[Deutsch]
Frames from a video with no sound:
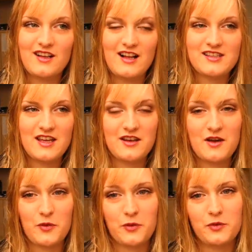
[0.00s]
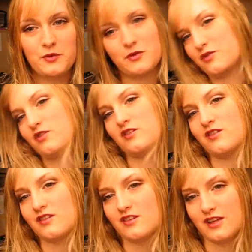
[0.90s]
als Erinnerung
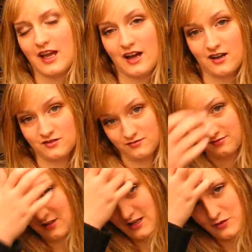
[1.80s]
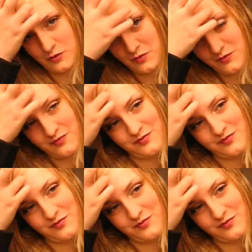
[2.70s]
und ja, also